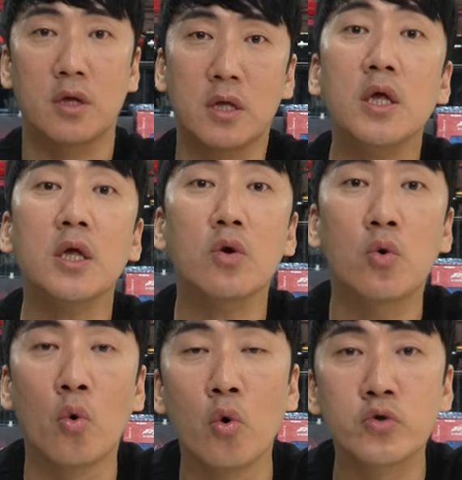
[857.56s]
네, 이
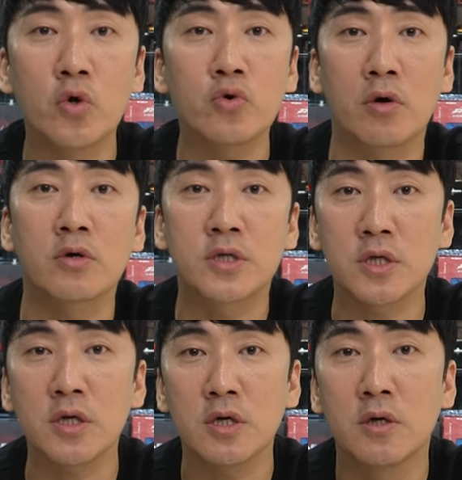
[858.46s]
5종
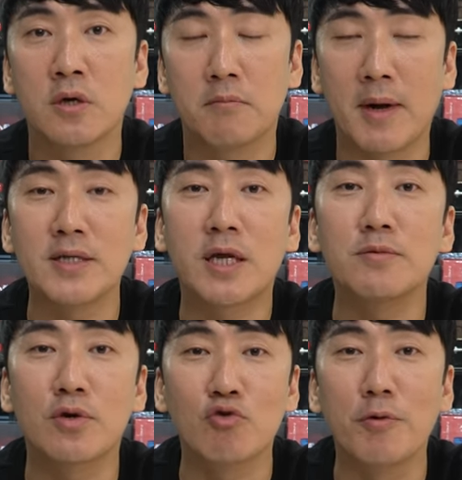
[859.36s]
역시
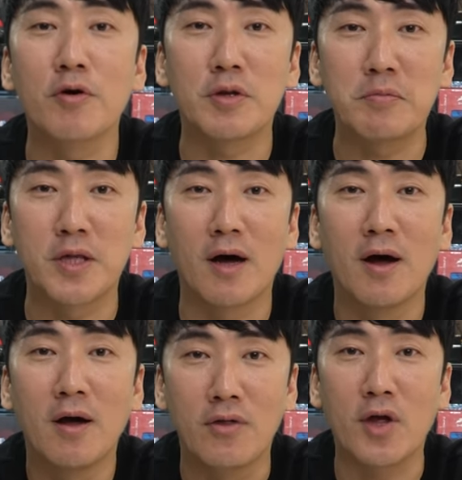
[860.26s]
13,900원입니다.
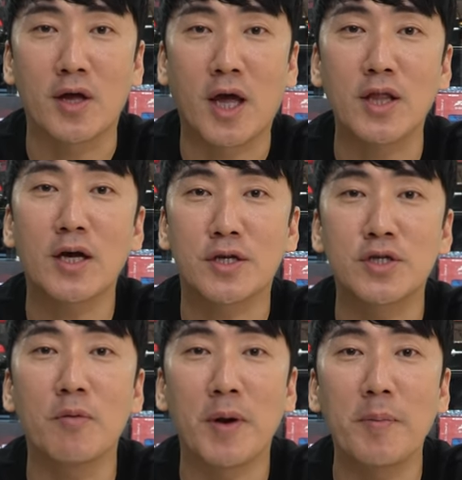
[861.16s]
네, 개당
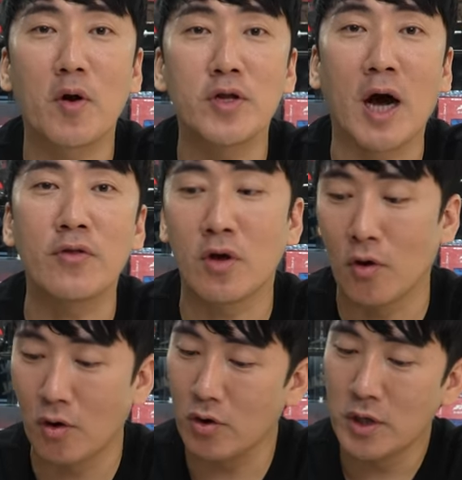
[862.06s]
2,800원이 안
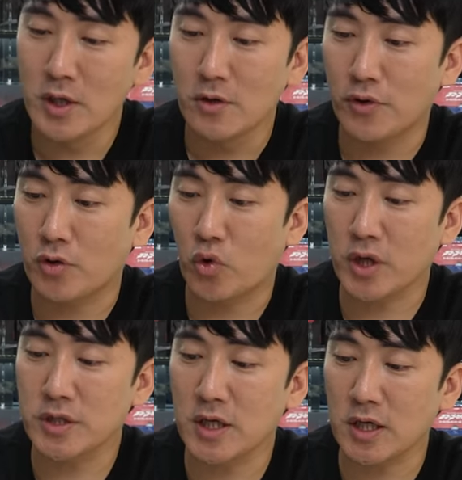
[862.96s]
해요. 네,
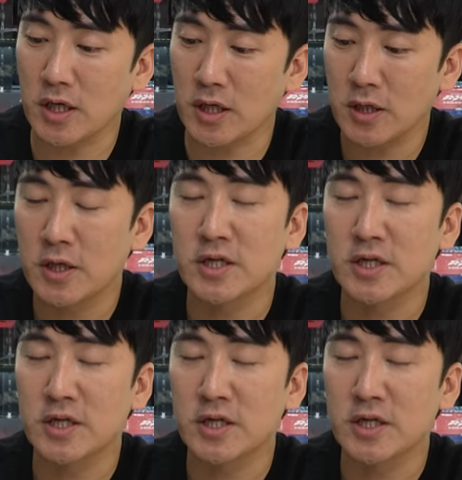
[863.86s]
굉장히